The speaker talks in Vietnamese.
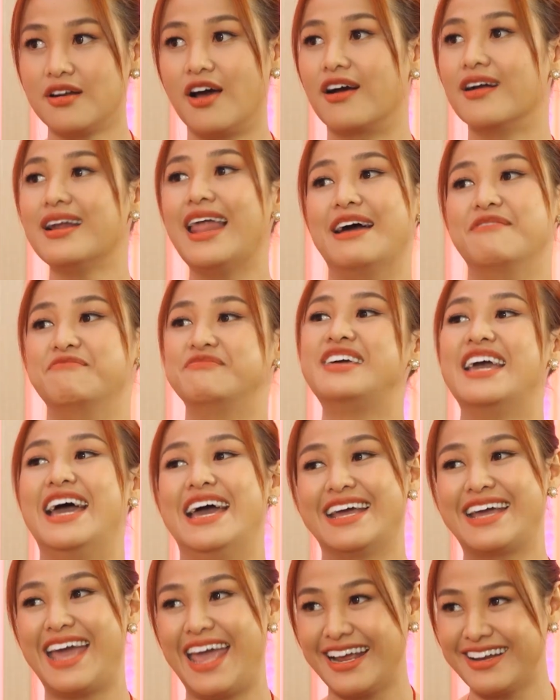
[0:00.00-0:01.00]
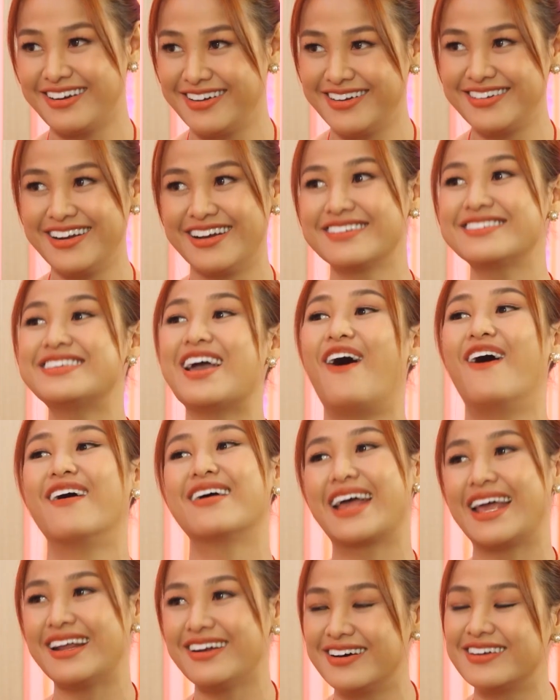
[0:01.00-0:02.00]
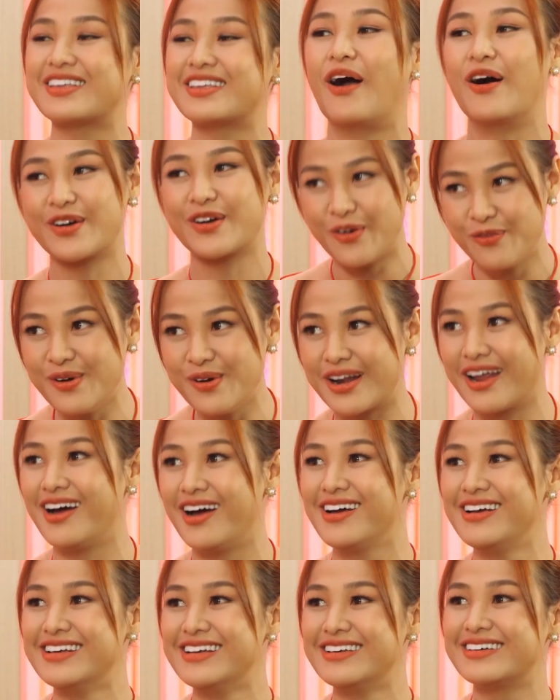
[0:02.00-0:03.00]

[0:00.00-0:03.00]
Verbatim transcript: đừng làm nghề khác nữa, đừng chọn khác nữa, chọn đúng rồi đó.